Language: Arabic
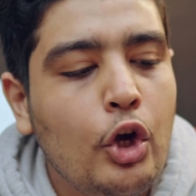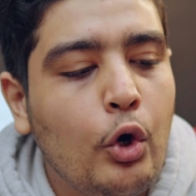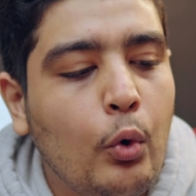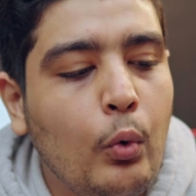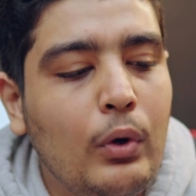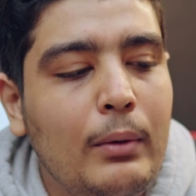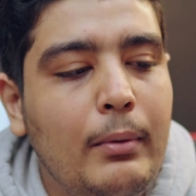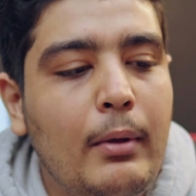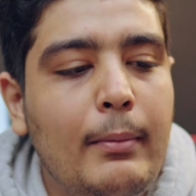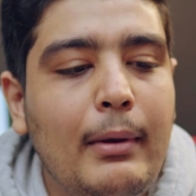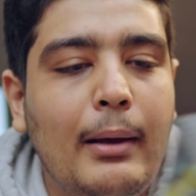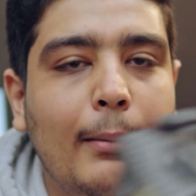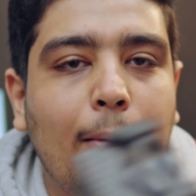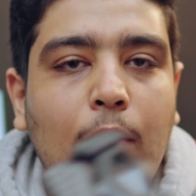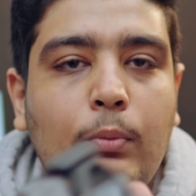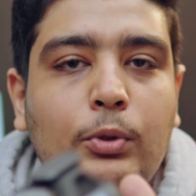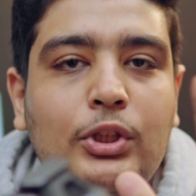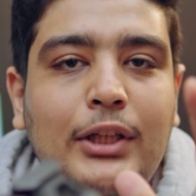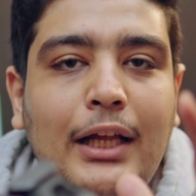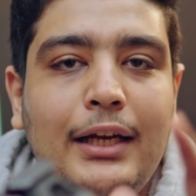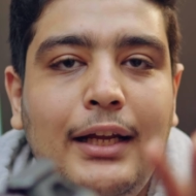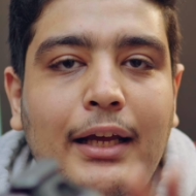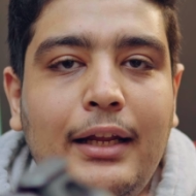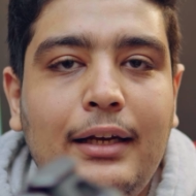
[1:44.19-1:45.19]
واللي بيبقى
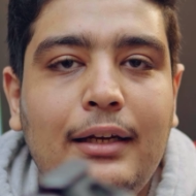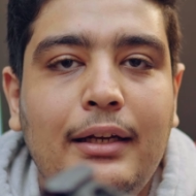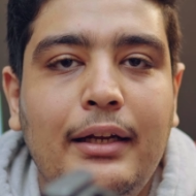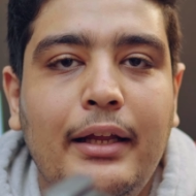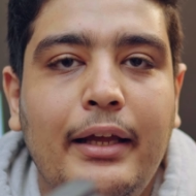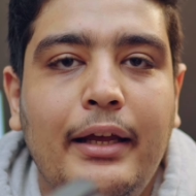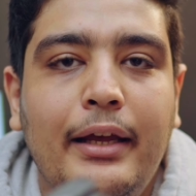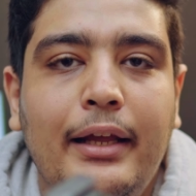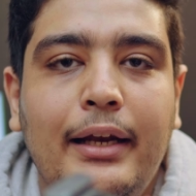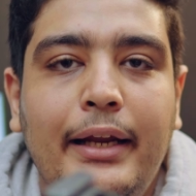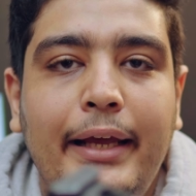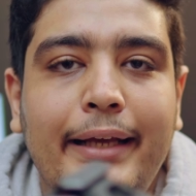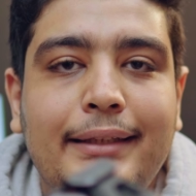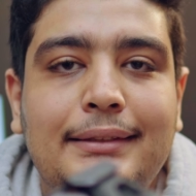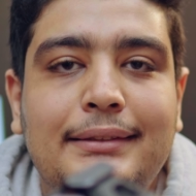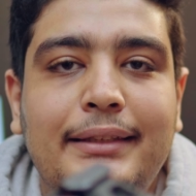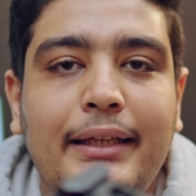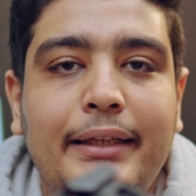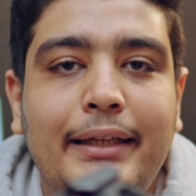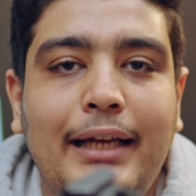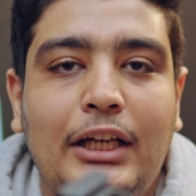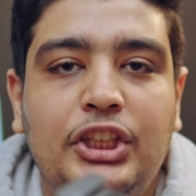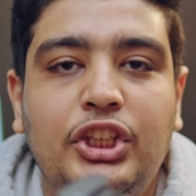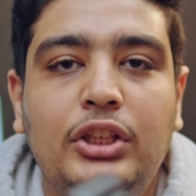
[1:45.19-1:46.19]
مربوط عليها الهيت
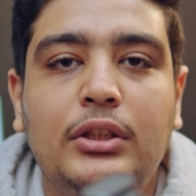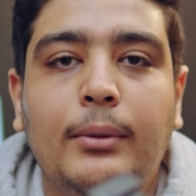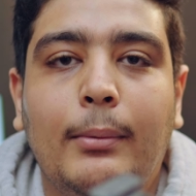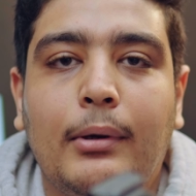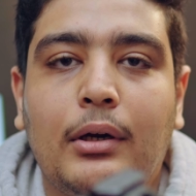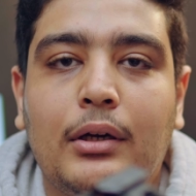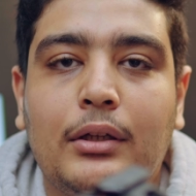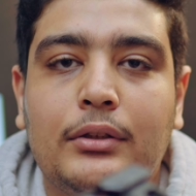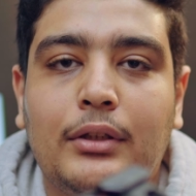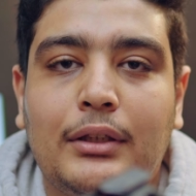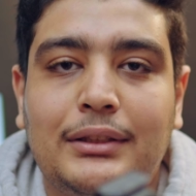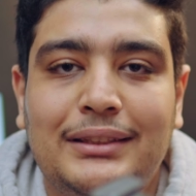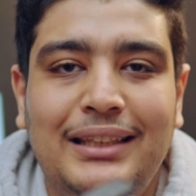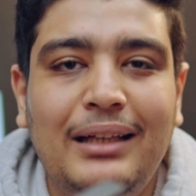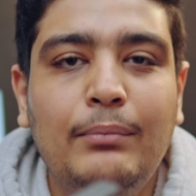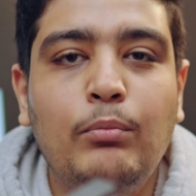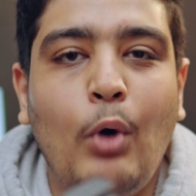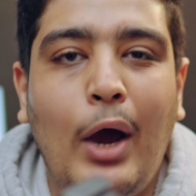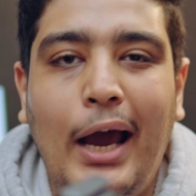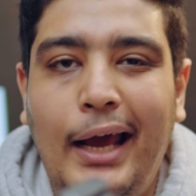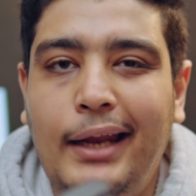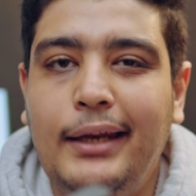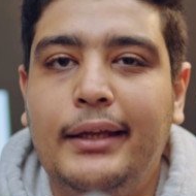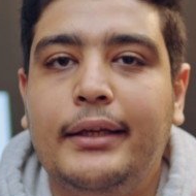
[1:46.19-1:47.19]
سينك عشان يبردها زي
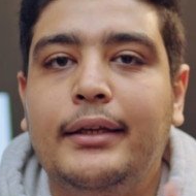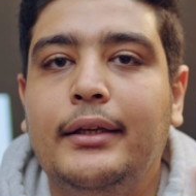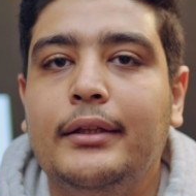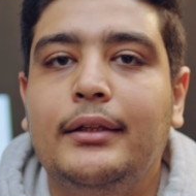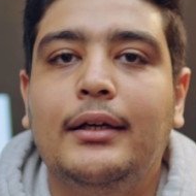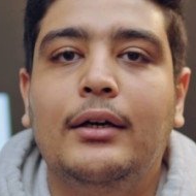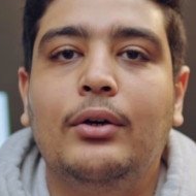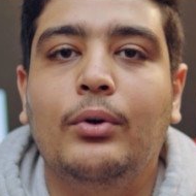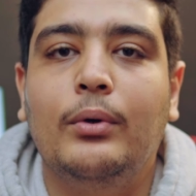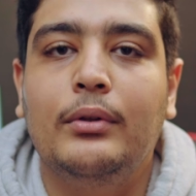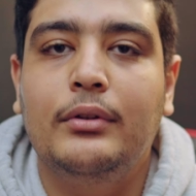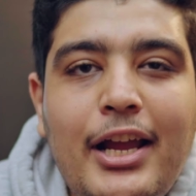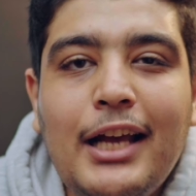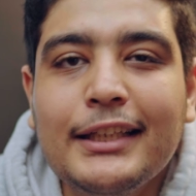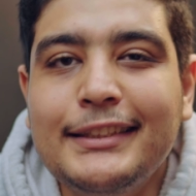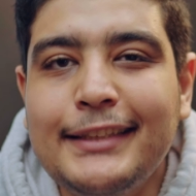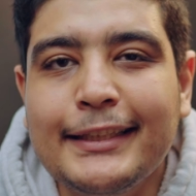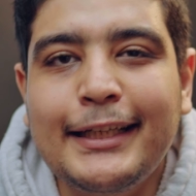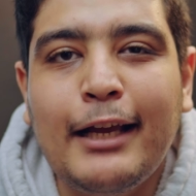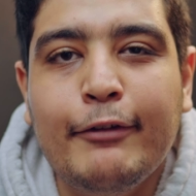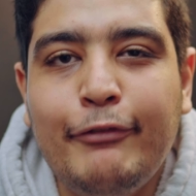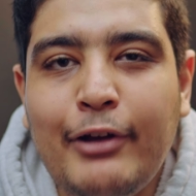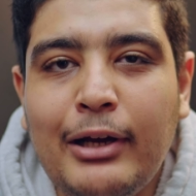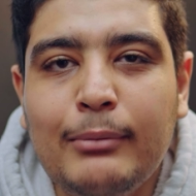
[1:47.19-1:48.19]
المعالج كده اهو فهي
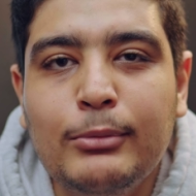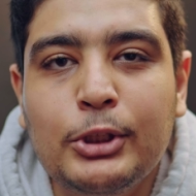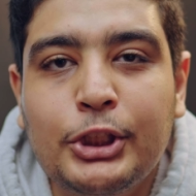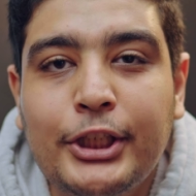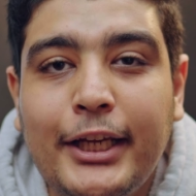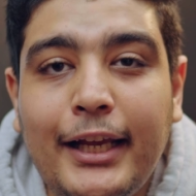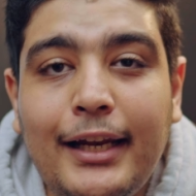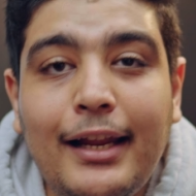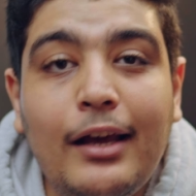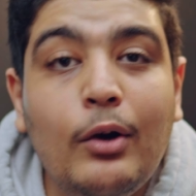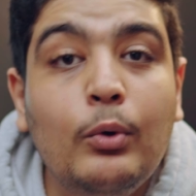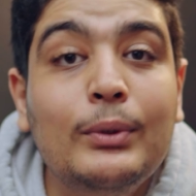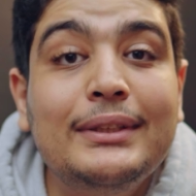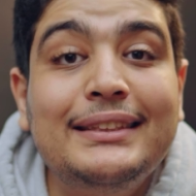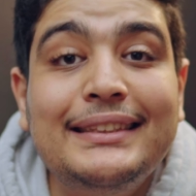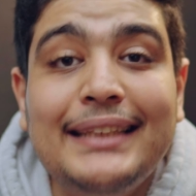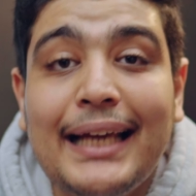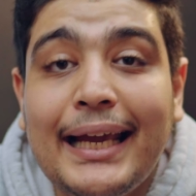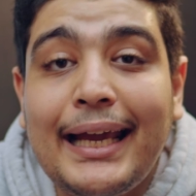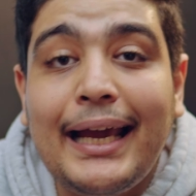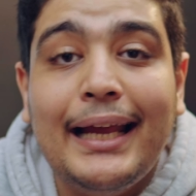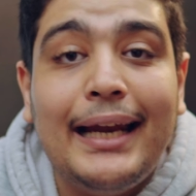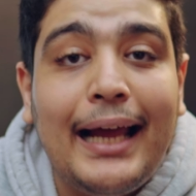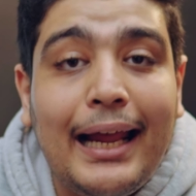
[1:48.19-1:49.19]
اصلا كان فيها مشكله
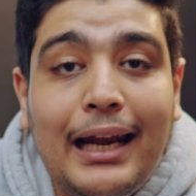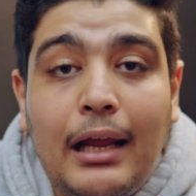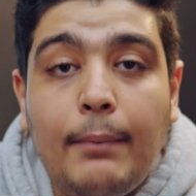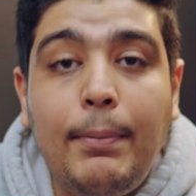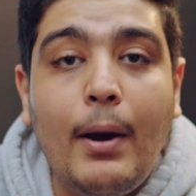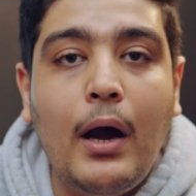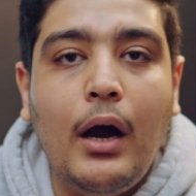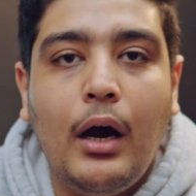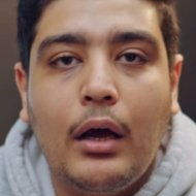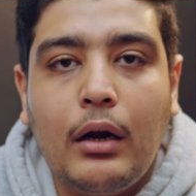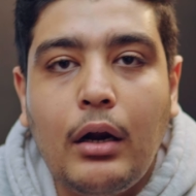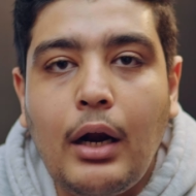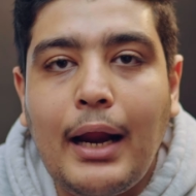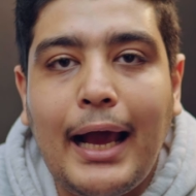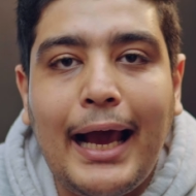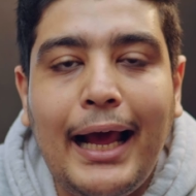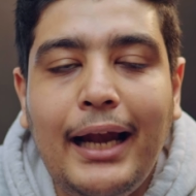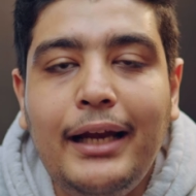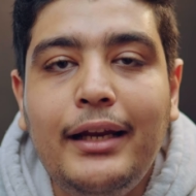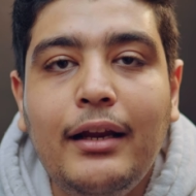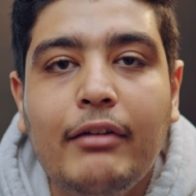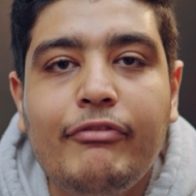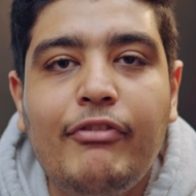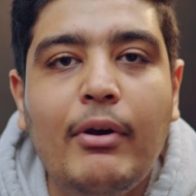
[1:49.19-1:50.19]
وتسخن عليها بحراره
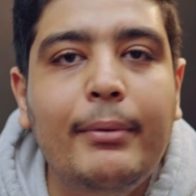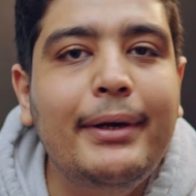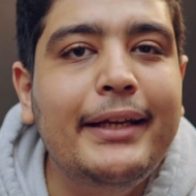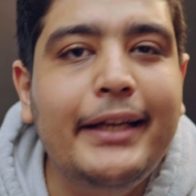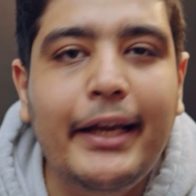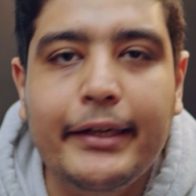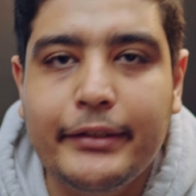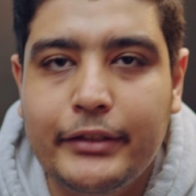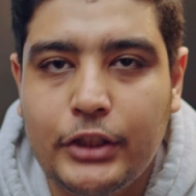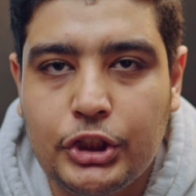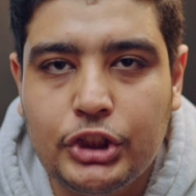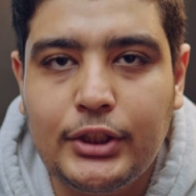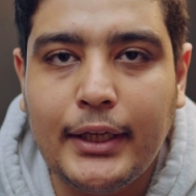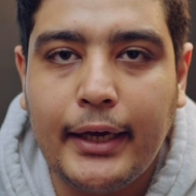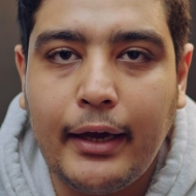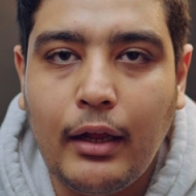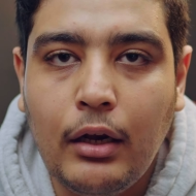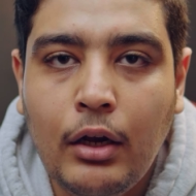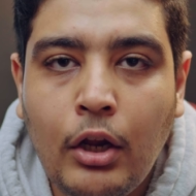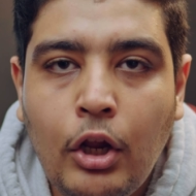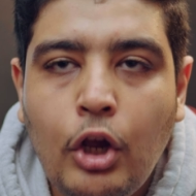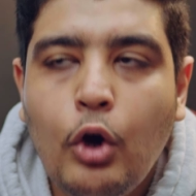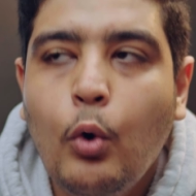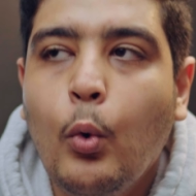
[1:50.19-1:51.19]
عاليه فرجعت
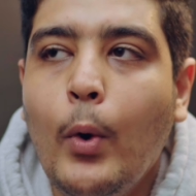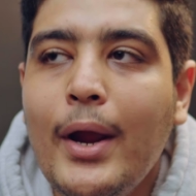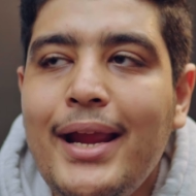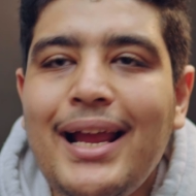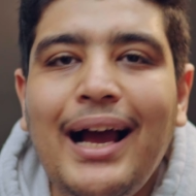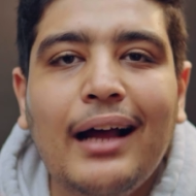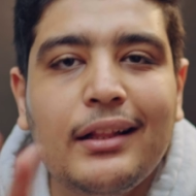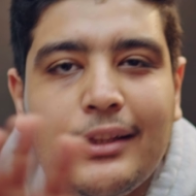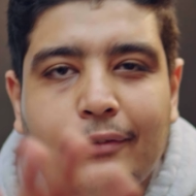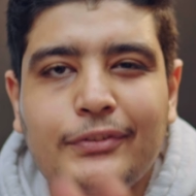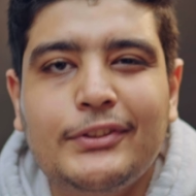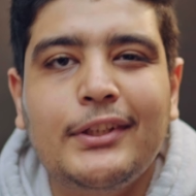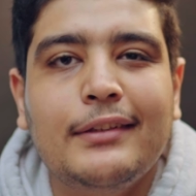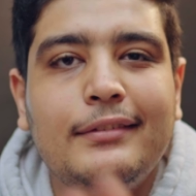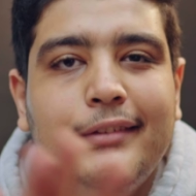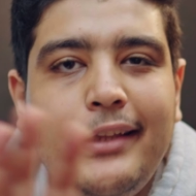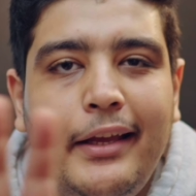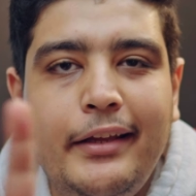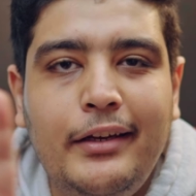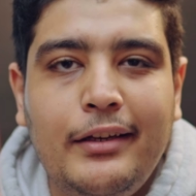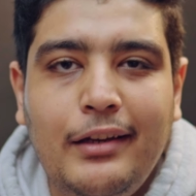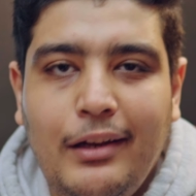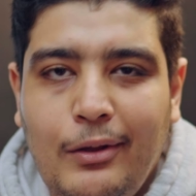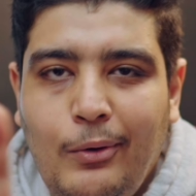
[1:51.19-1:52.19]
تشتغل وهي هتفصل
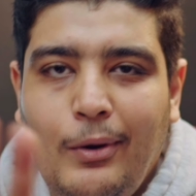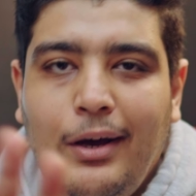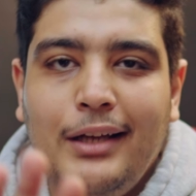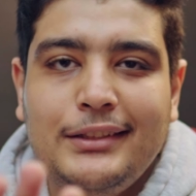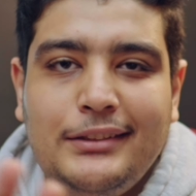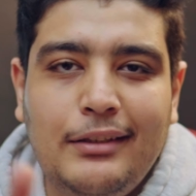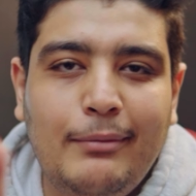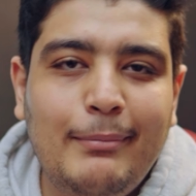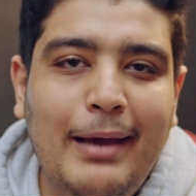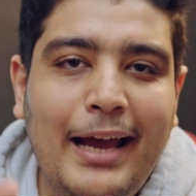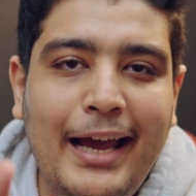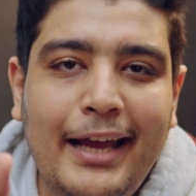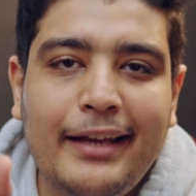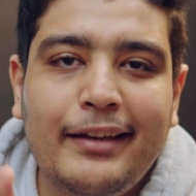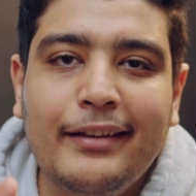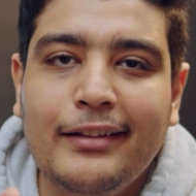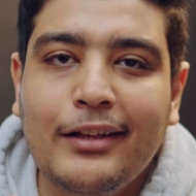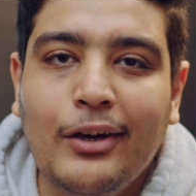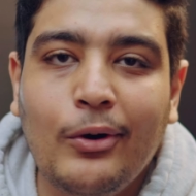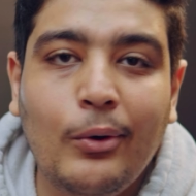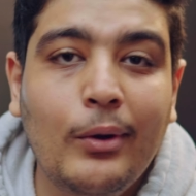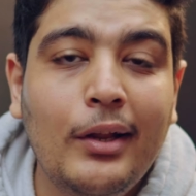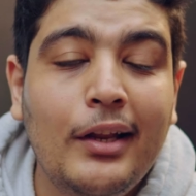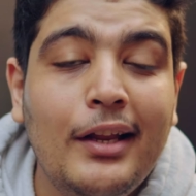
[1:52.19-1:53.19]
تاني لو حصل معاها
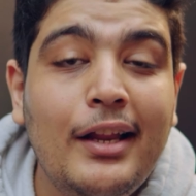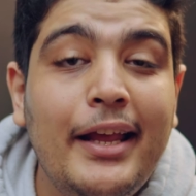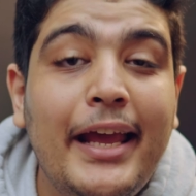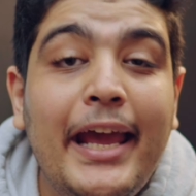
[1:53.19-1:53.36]
كده اهو